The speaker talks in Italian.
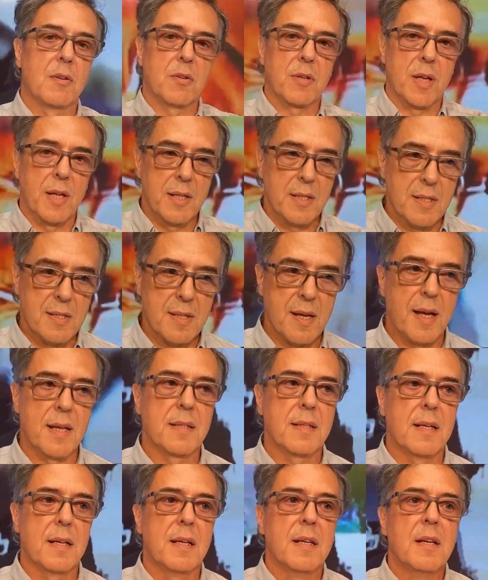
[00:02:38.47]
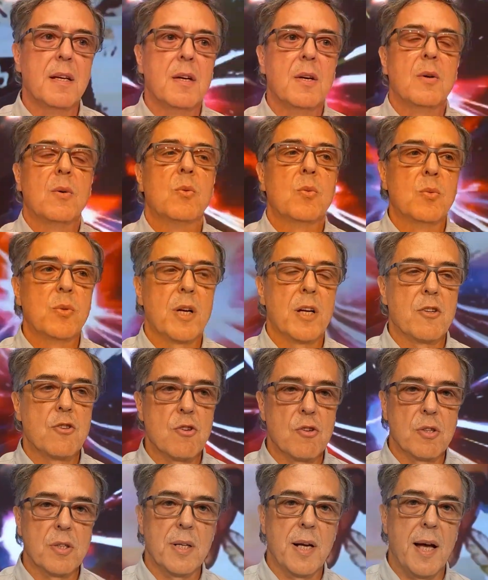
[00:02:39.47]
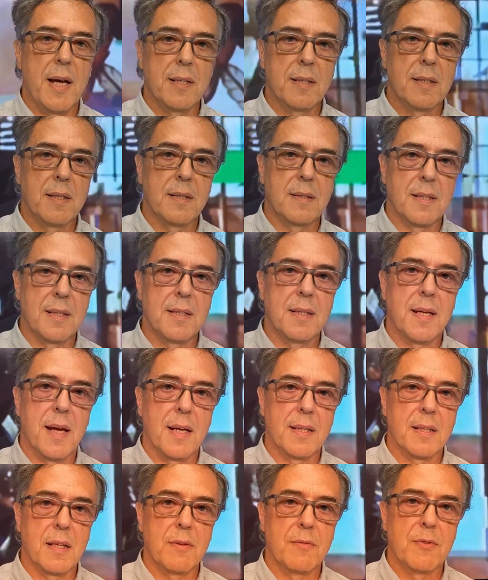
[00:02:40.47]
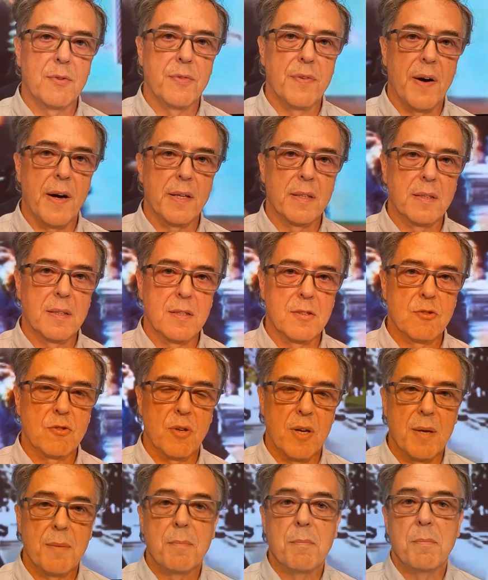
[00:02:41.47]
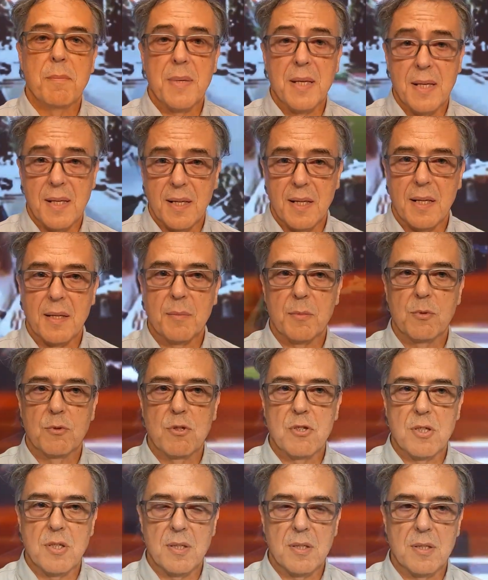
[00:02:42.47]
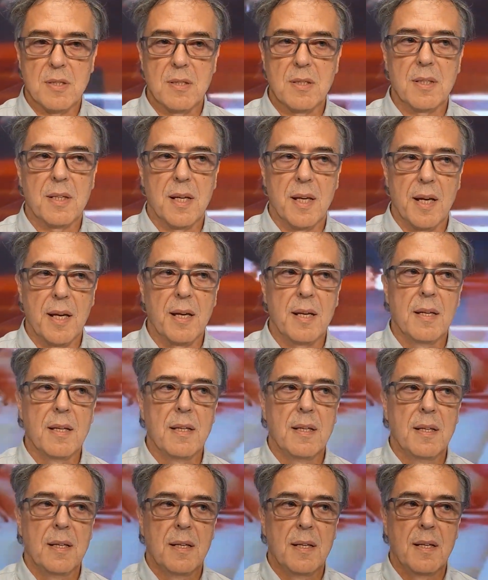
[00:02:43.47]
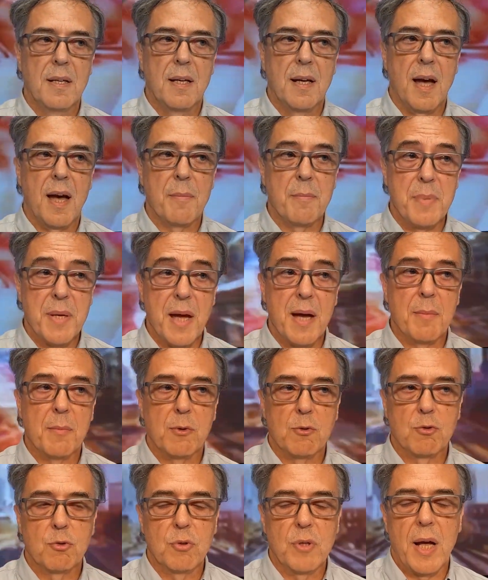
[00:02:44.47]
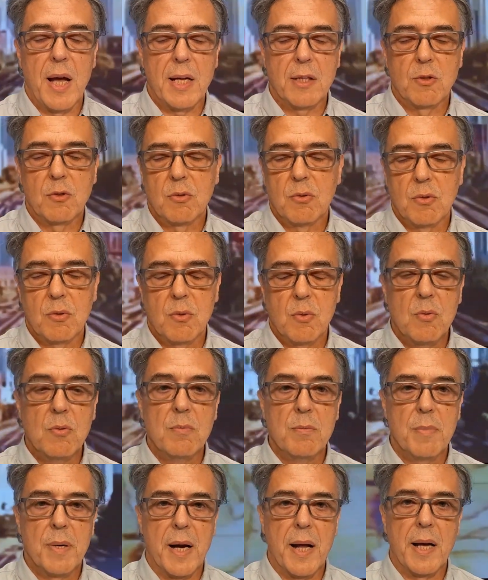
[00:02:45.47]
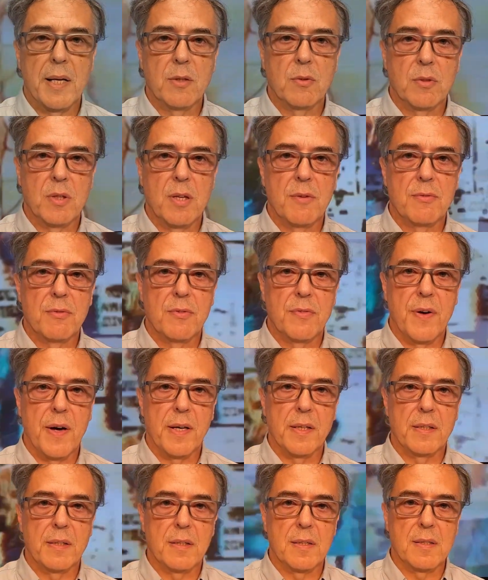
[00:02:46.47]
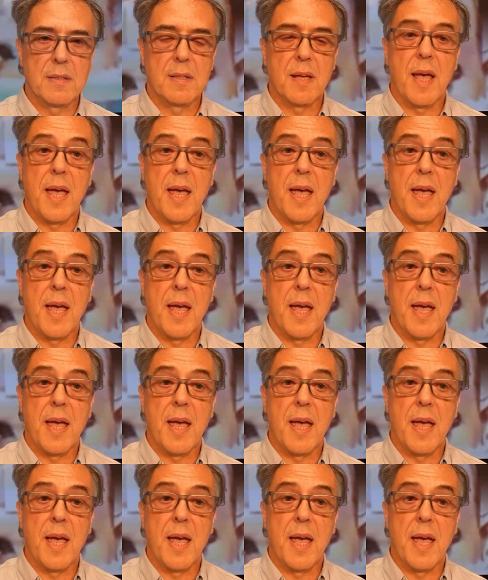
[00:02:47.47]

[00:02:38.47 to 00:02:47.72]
organizzata una giornata dedicata ai Foo Fighters, cioè mille musicisti che abbiamo suonato un brano dei Foo Fighters